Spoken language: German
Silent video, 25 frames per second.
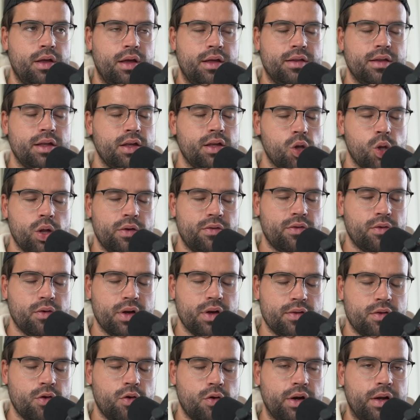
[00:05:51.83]
äh, nicht
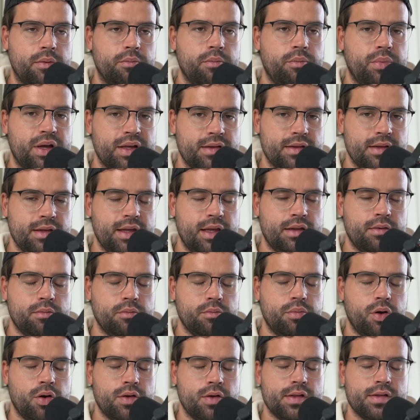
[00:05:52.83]
Geschäftsführer, sorry,
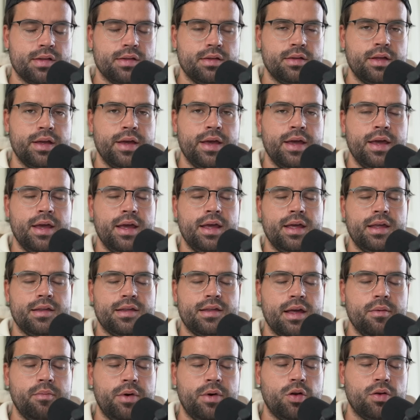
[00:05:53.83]
Präsidentenposten,
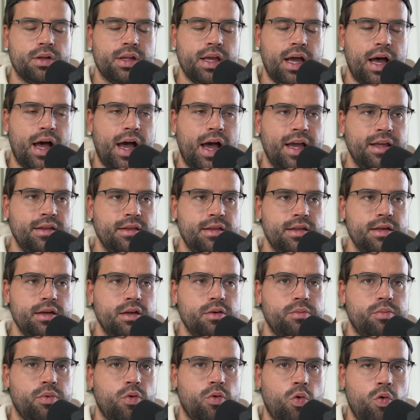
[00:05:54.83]
ist ja immer noch der
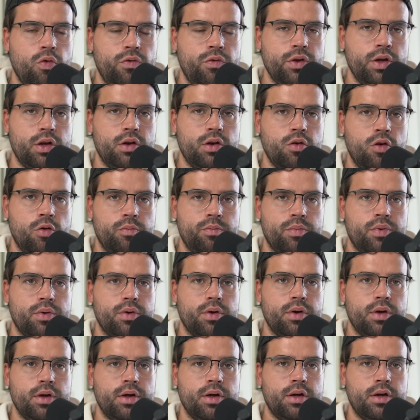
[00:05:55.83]
einzige
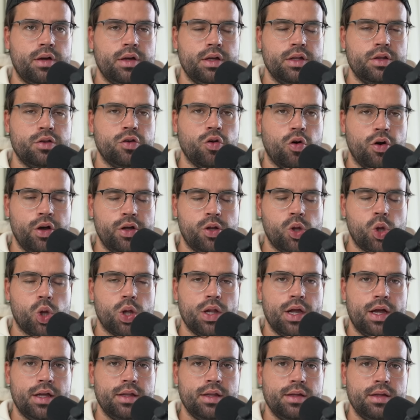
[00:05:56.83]
Profiklub äh, in
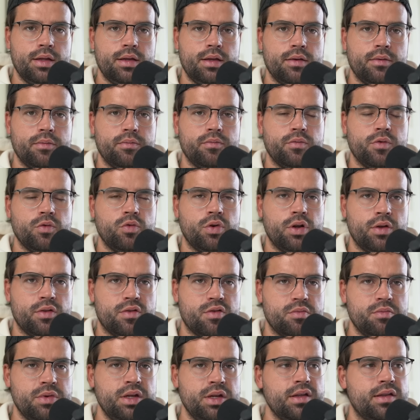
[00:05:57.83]
Deutschland oder
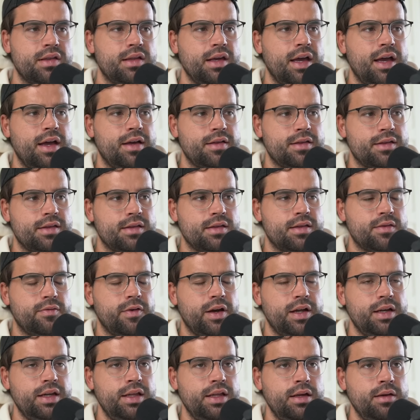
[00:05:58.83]
zumindest der ersten
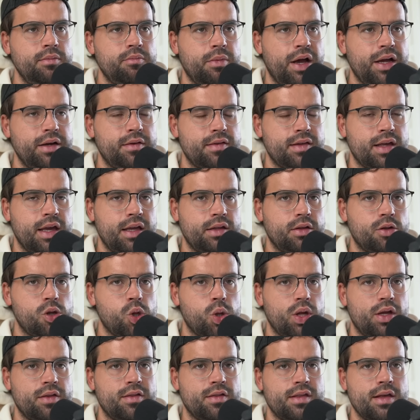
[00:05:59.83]
zwei Ligen meines
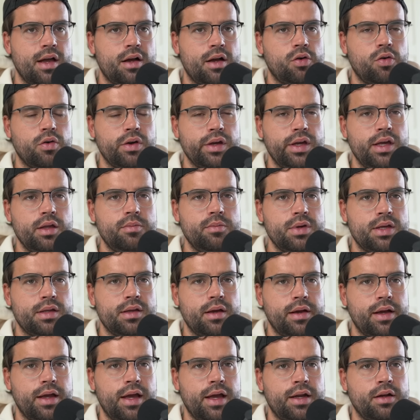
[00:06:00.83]
Kenntnisstands nach, korrigiert mich
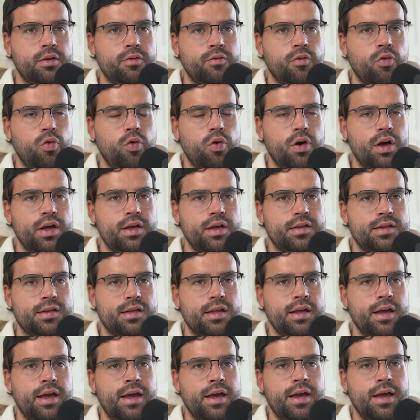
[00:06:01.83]
da gerne, wo
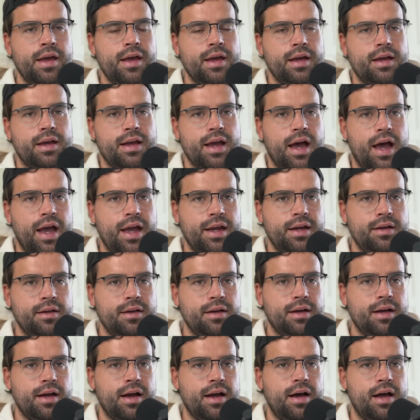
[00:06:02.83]
es
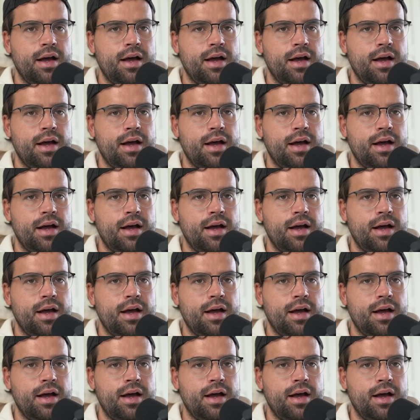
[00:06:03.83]
kein